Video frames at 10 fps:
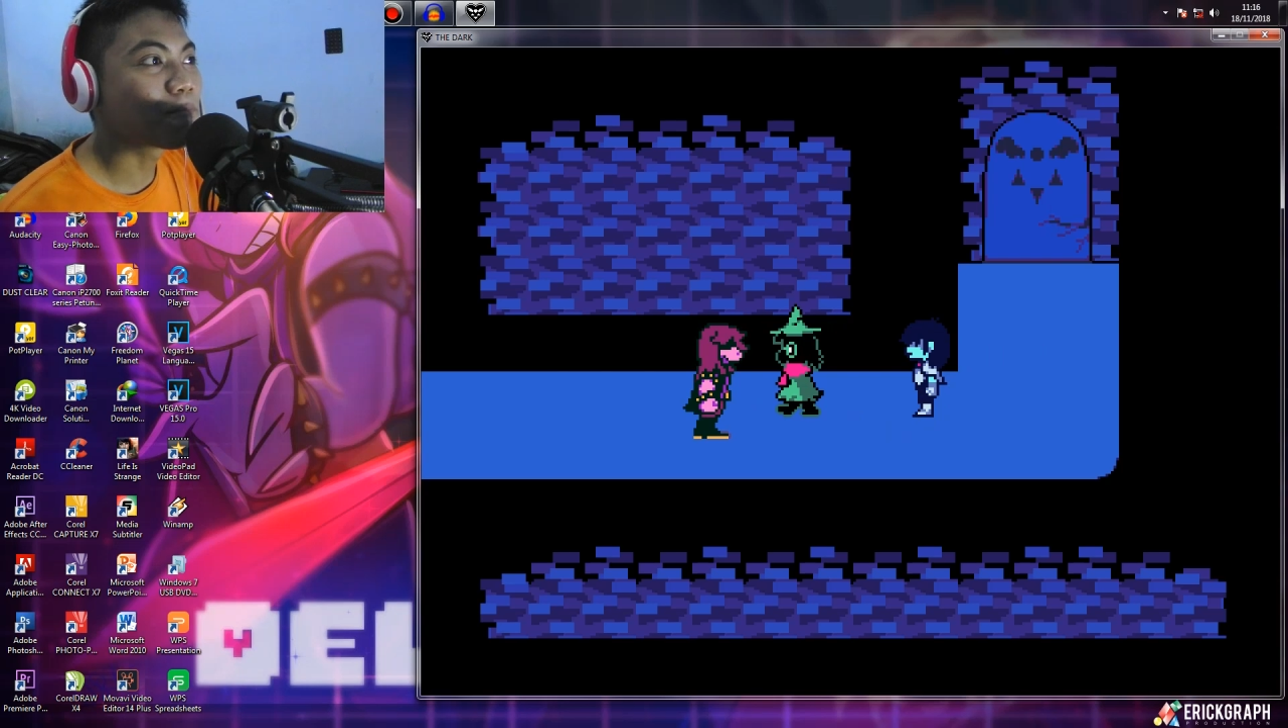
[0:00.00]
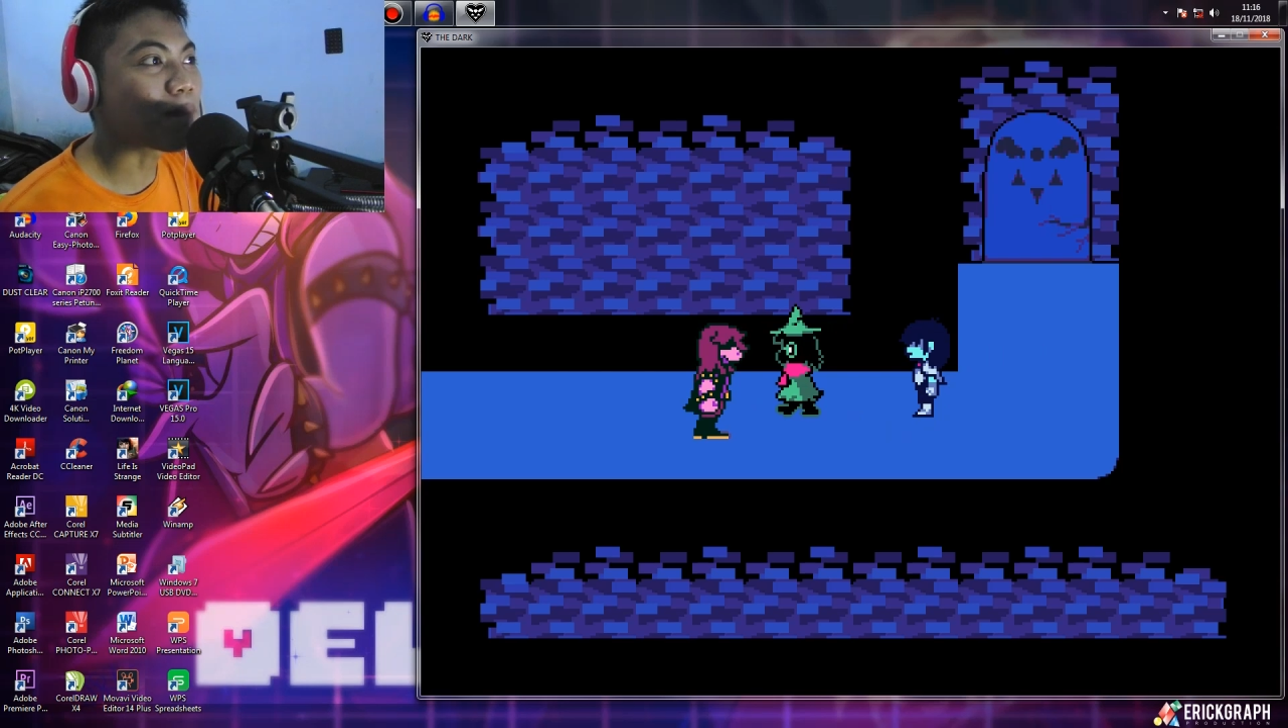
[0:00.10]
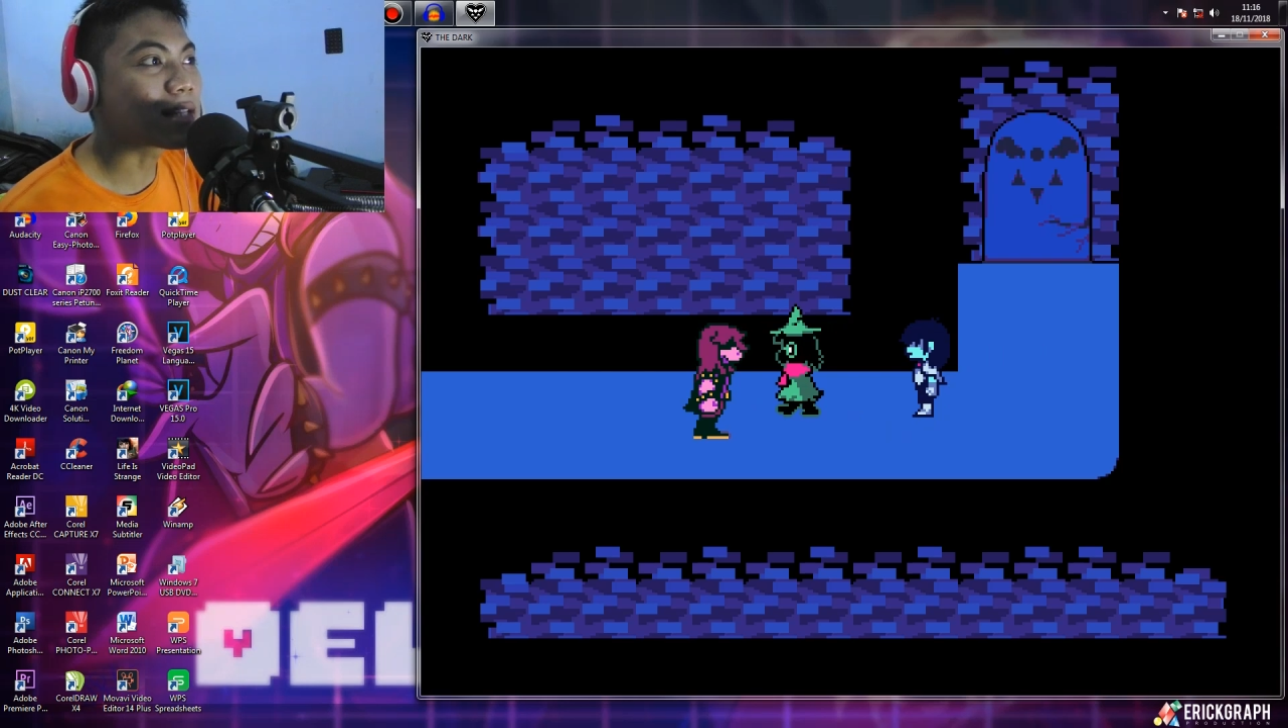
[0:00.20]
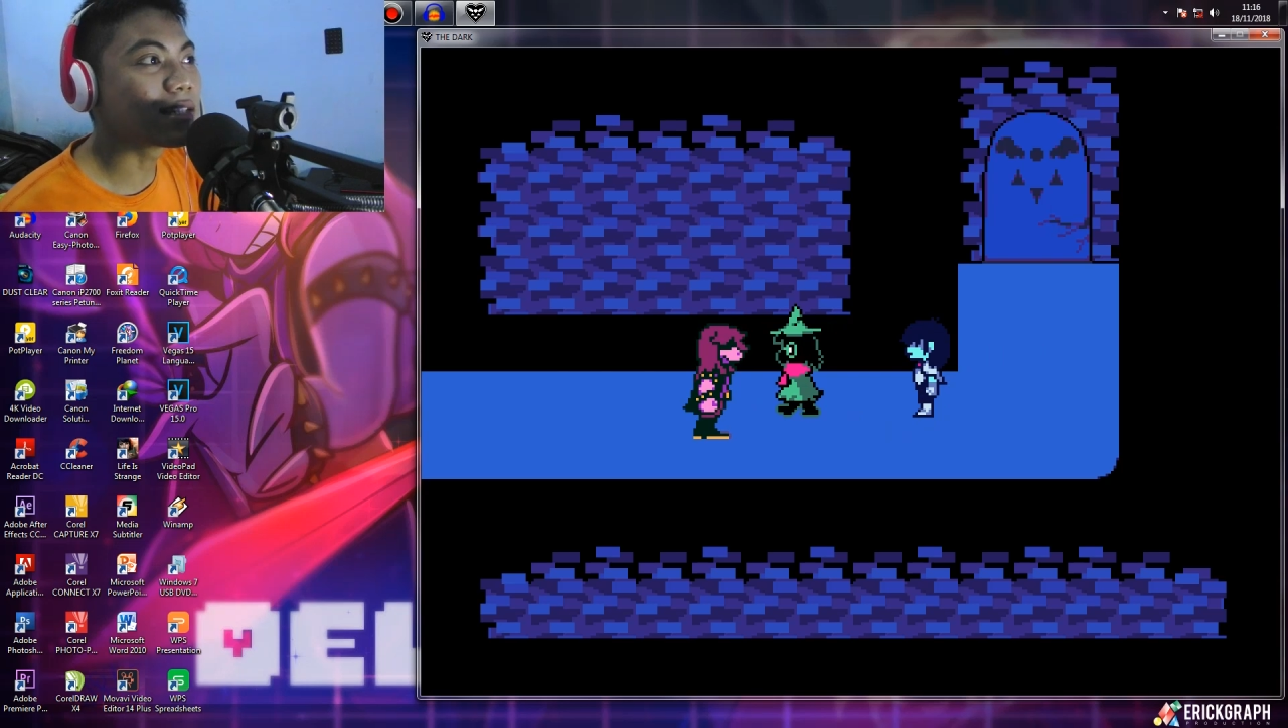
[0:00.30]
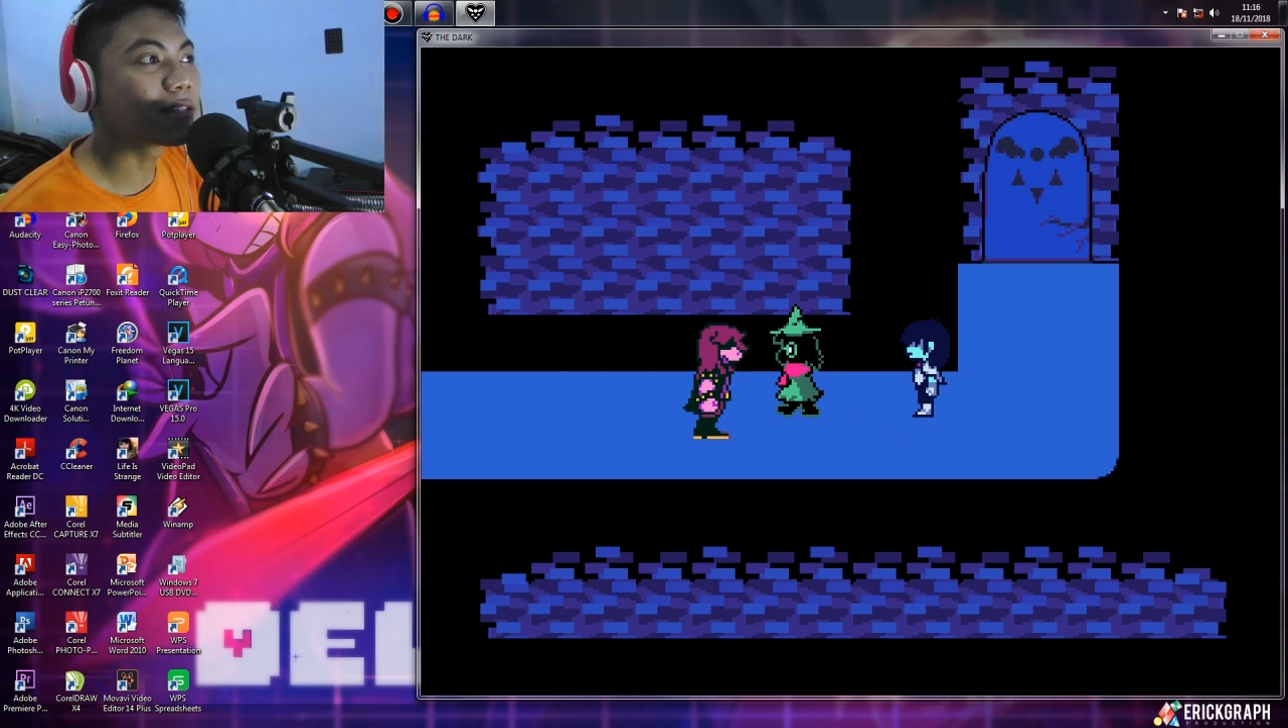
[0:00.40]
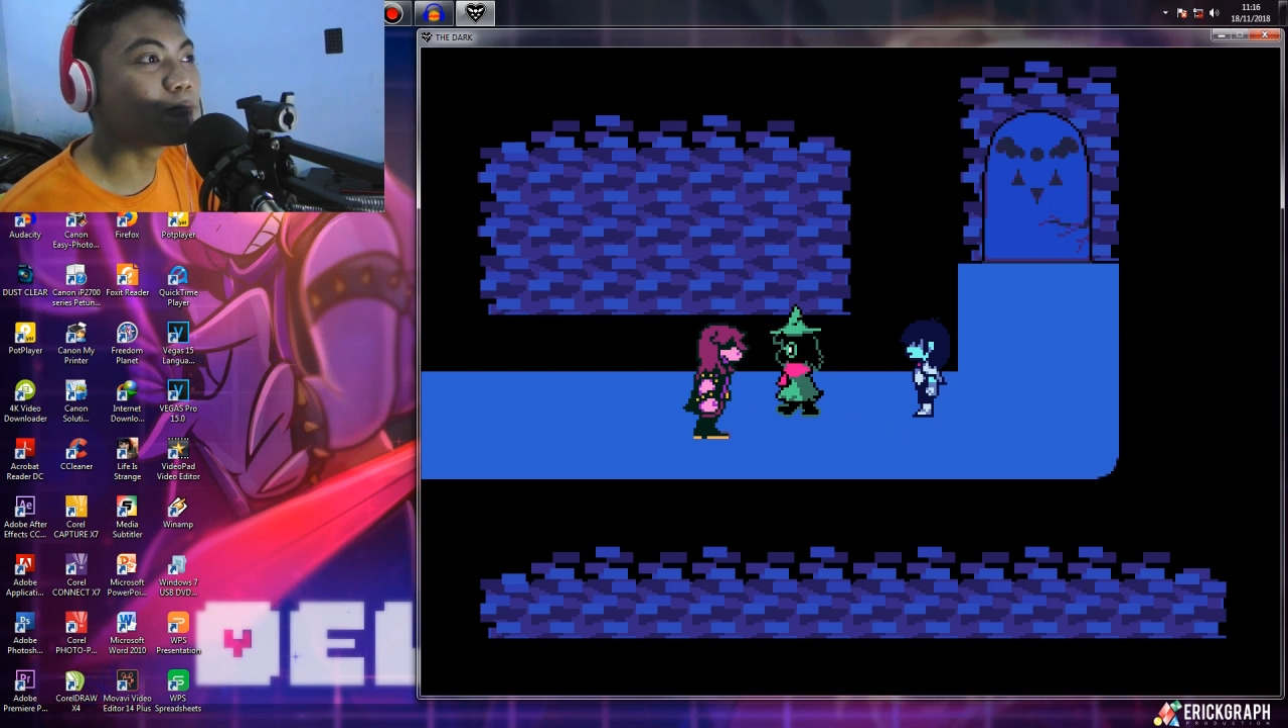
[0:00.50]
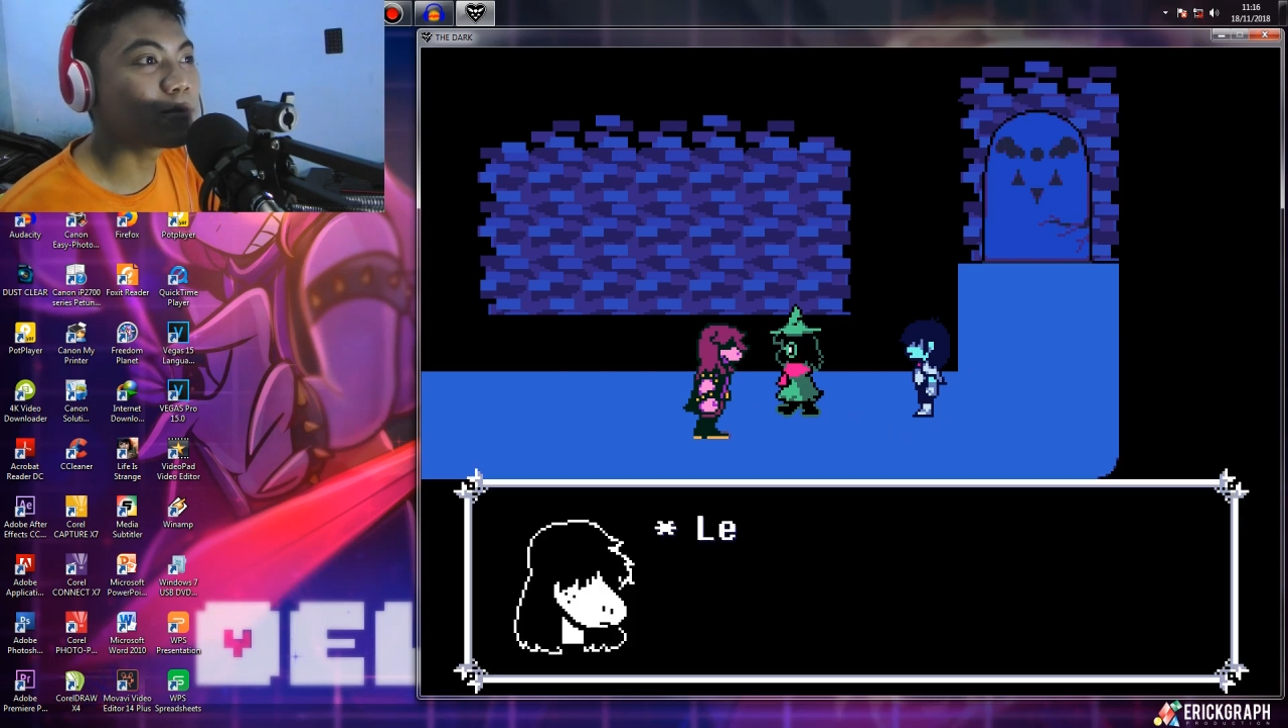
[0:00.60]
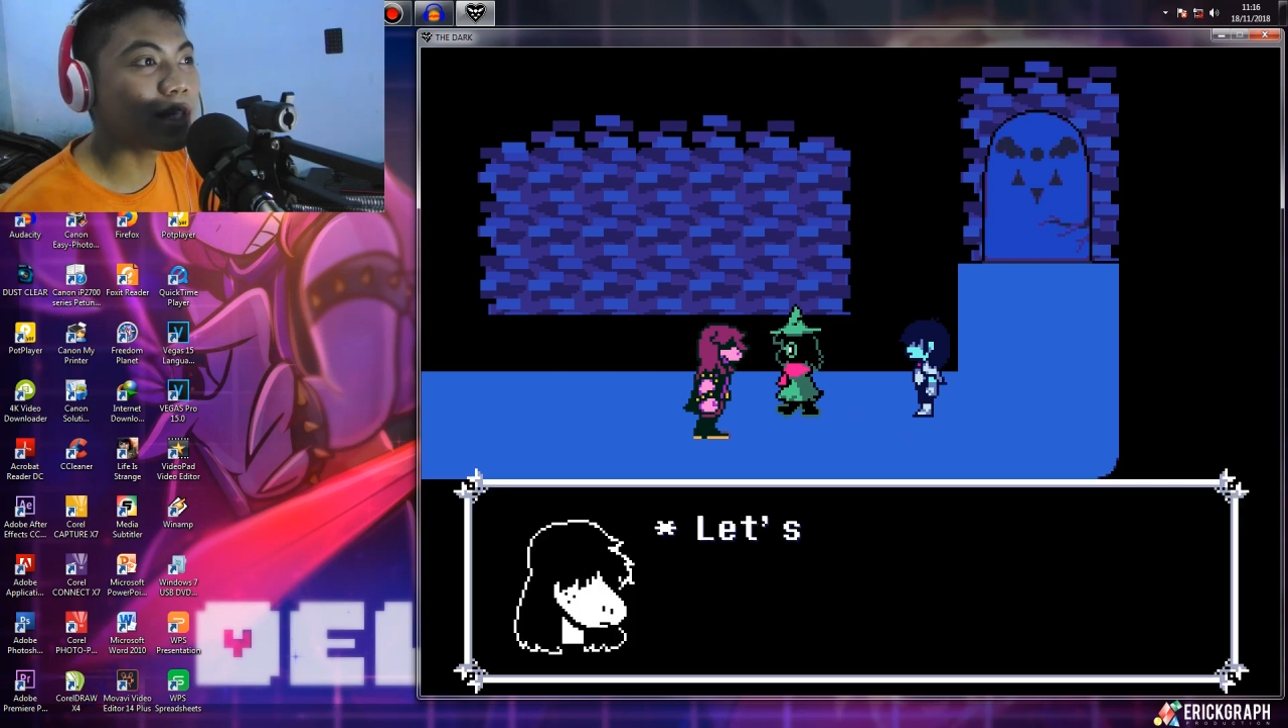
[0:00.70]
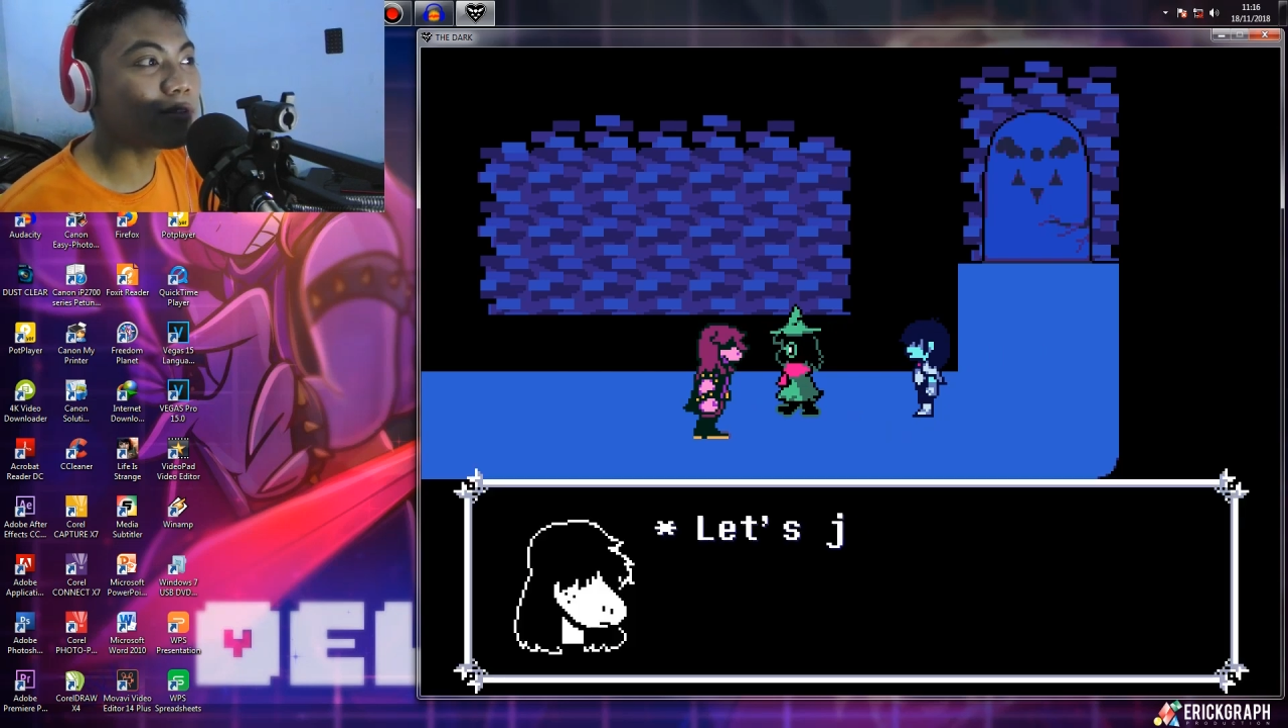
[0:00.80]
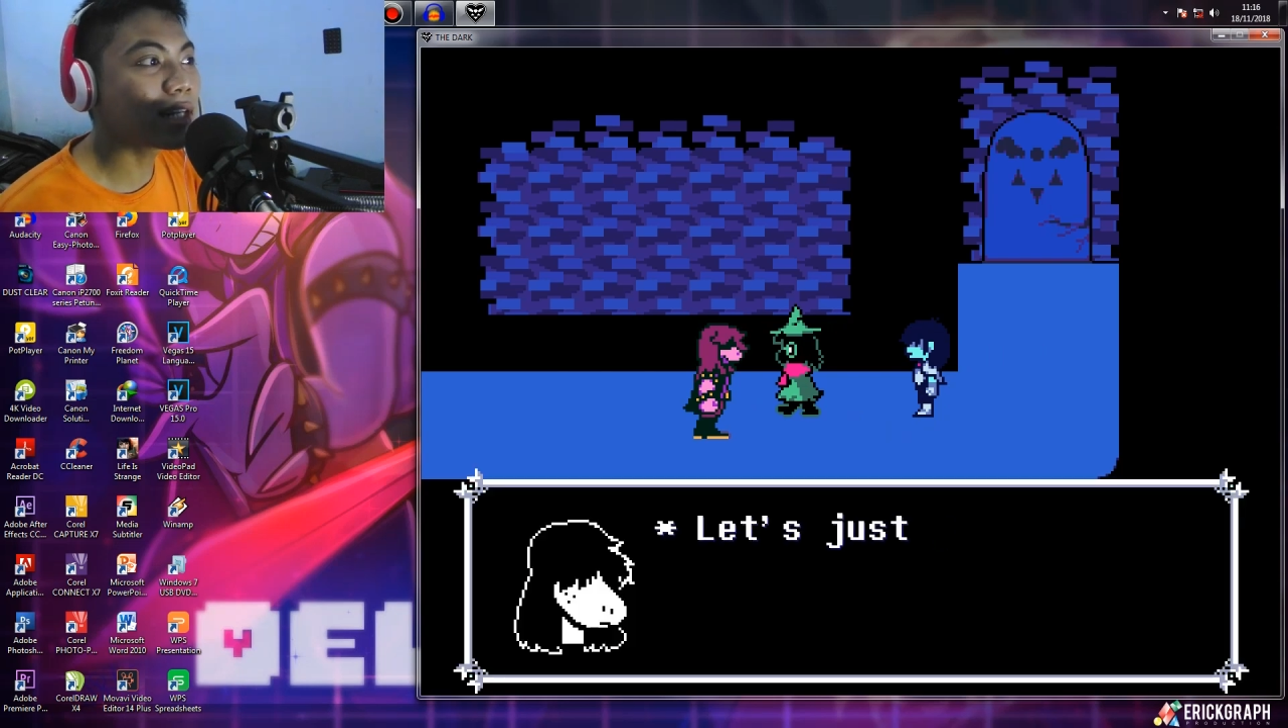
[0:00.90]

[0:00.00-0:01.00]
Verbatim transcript: Puzzle sebelumnya itu